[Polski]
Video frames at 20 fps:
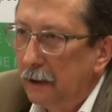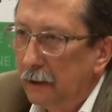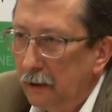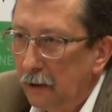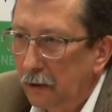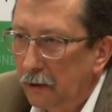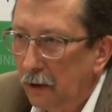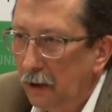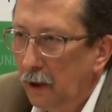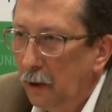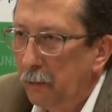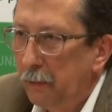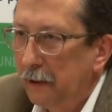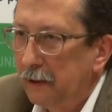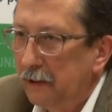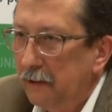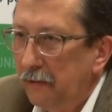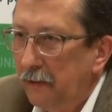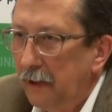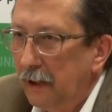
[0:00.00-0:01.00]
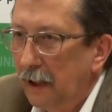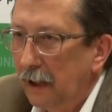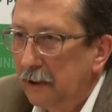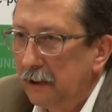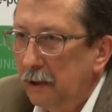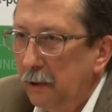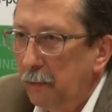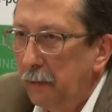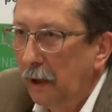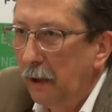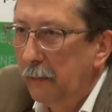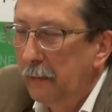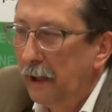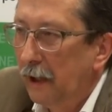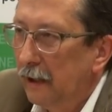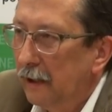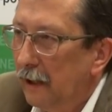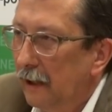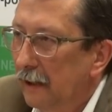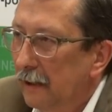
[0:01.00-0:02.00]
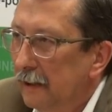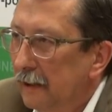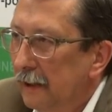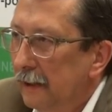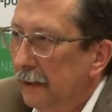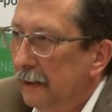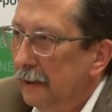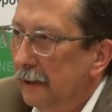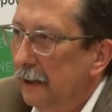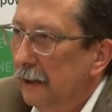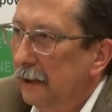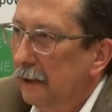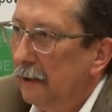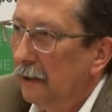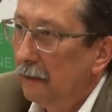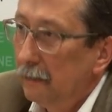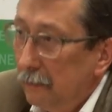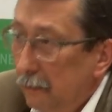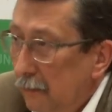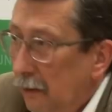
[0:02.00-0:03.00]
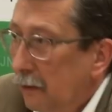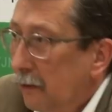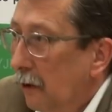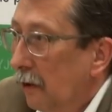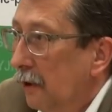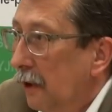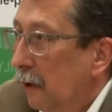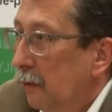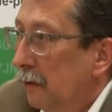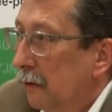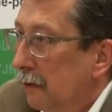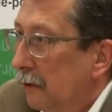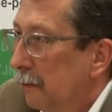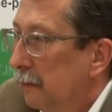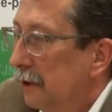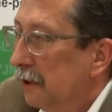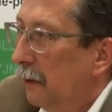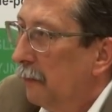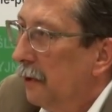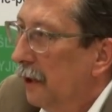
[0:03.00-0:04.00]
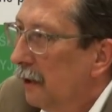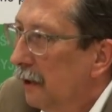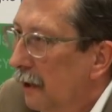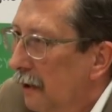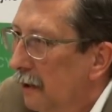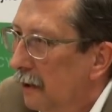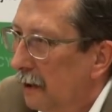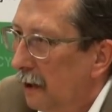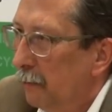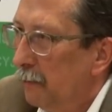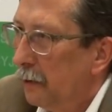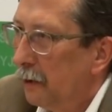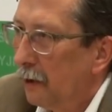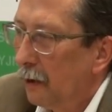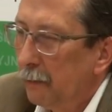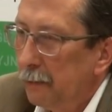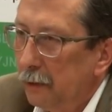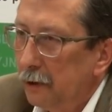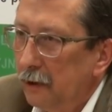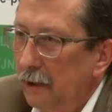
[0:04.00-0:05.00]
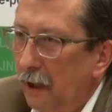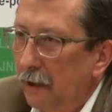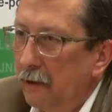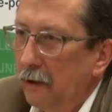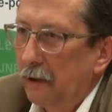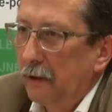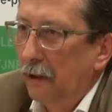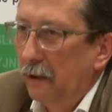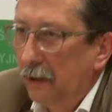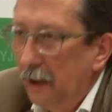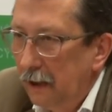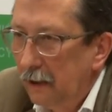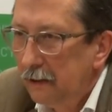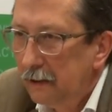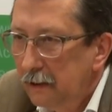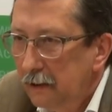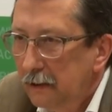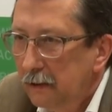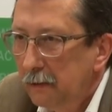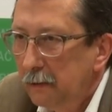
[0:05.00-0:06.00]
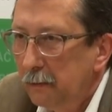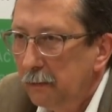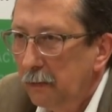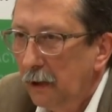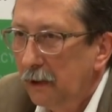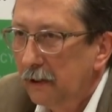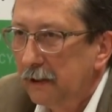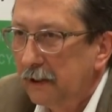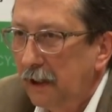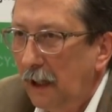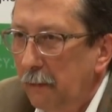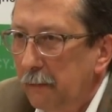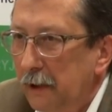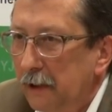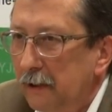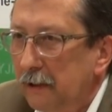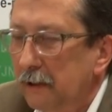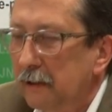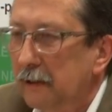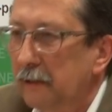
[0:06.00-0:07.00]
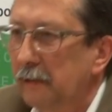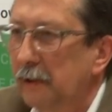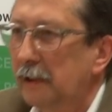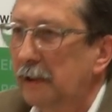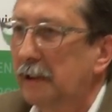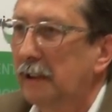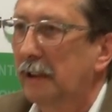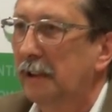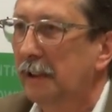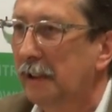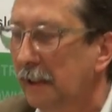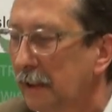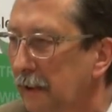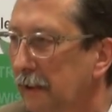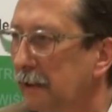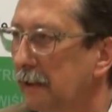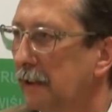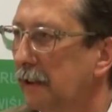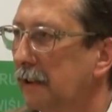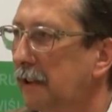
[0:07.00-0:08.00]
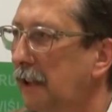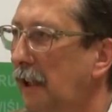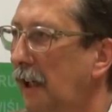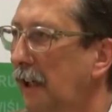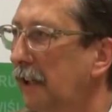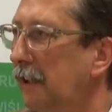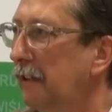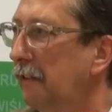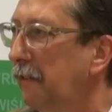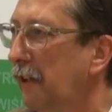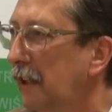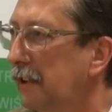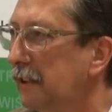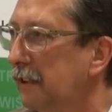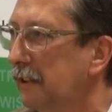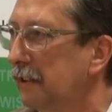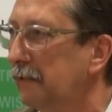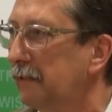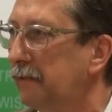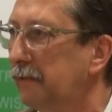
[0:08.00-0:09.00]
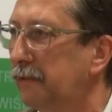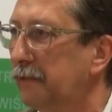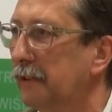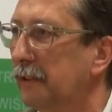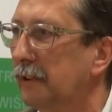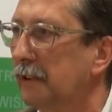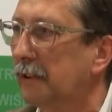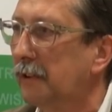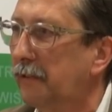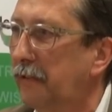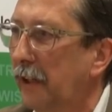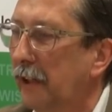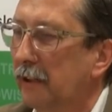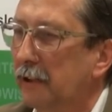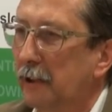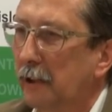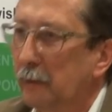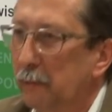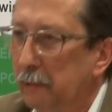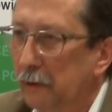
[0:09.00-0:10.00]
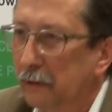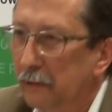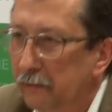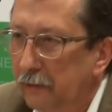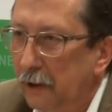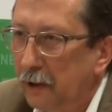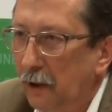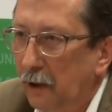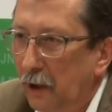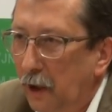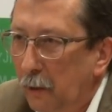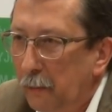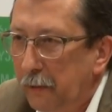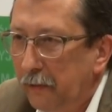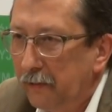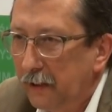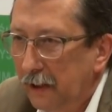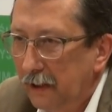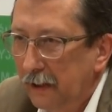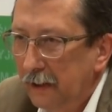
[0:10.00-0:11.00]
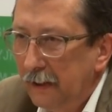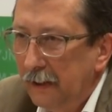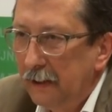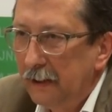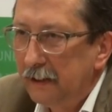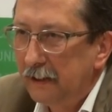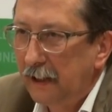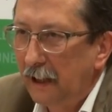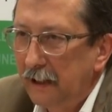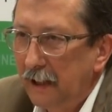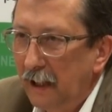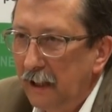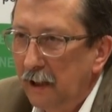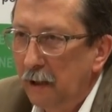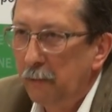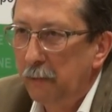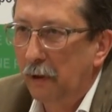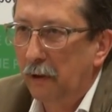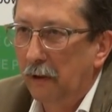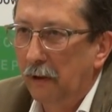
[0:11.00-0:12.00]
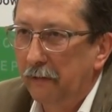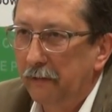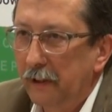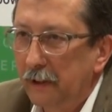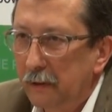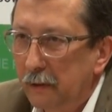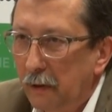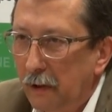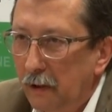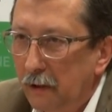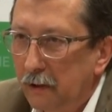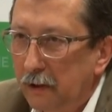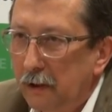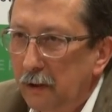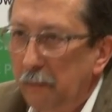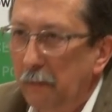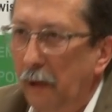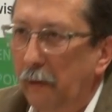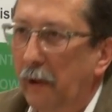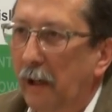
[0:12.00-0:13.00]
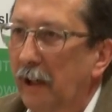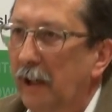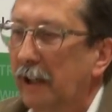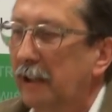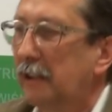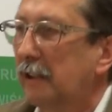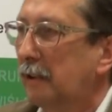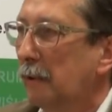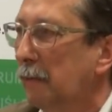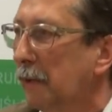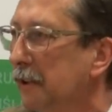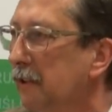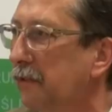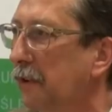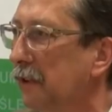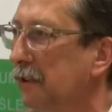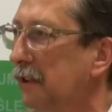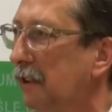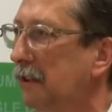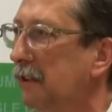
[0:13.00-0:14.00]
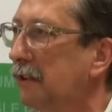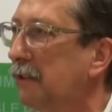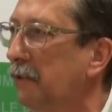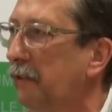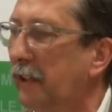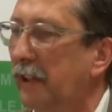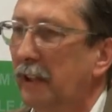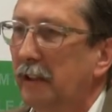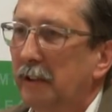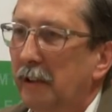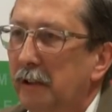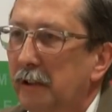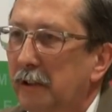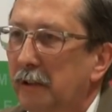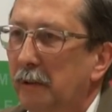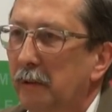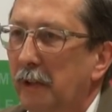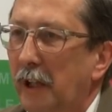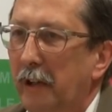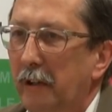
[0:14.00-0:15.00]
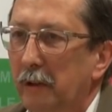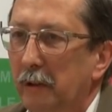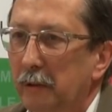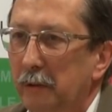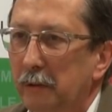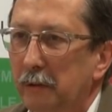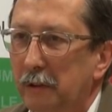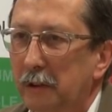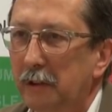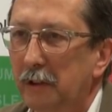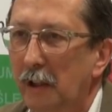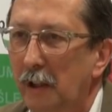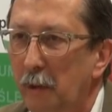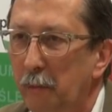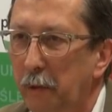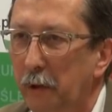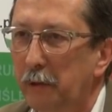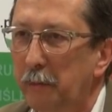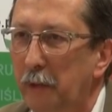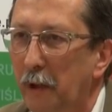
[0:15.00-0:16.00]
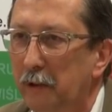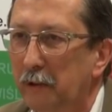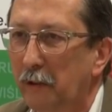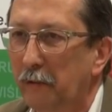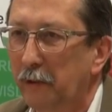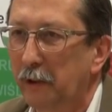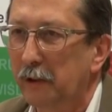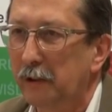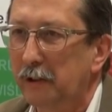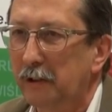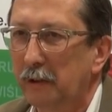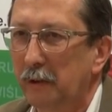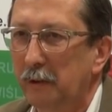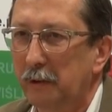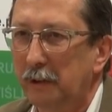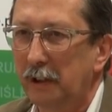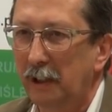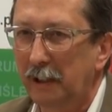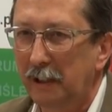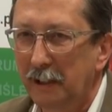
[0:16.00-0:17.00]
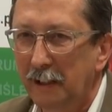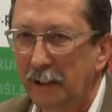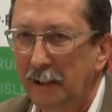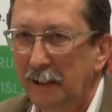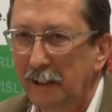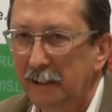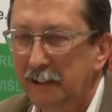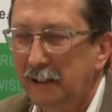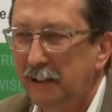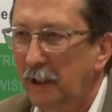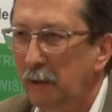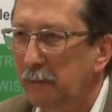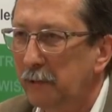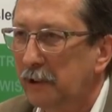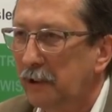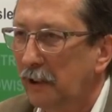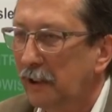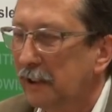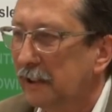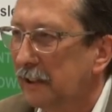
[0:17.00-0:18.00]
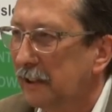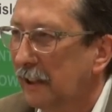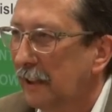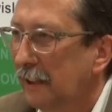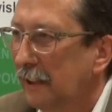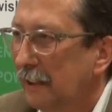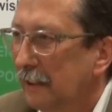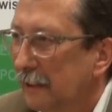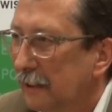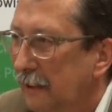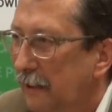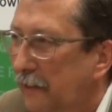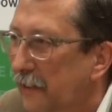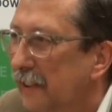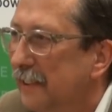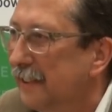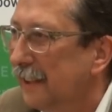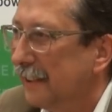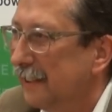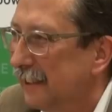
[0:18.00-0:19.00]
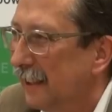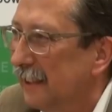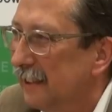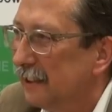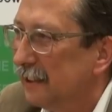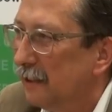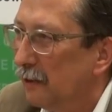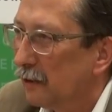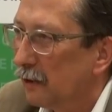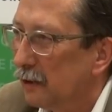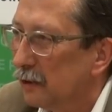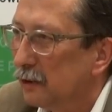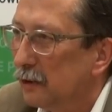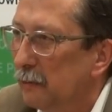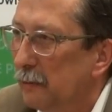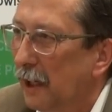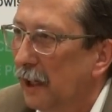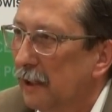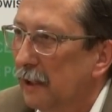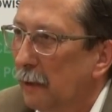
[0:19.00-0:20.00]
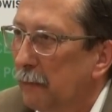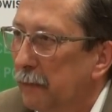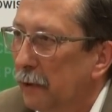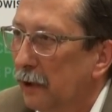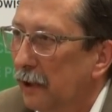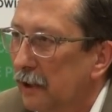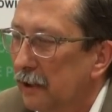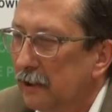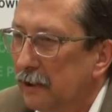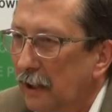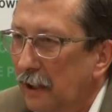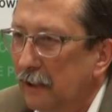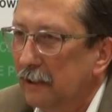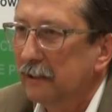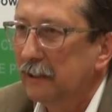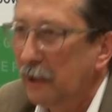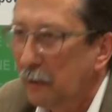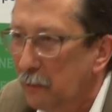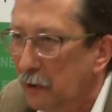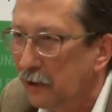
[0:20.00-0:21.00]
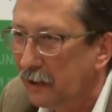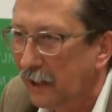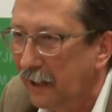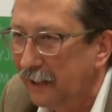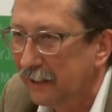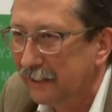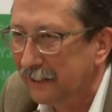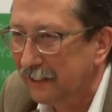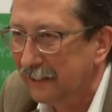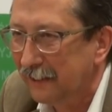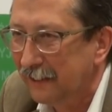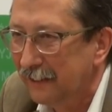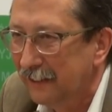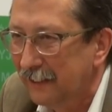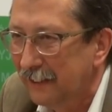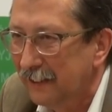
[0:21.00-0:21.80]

e, dokonał pacyfikacji plemienia i on dokonał, no to mu zamienili ten pióropusz na koronę i on sam jest oczywiście e, szalenie ważny w świecie, bo wykonał pewne zadanie bojowe, które otrzymał, ale jaki to ma związek z suwerennością narodu, z podmiotowością, czyli z tym, co jest kwintesencją rozumienia pojęcia demokracja.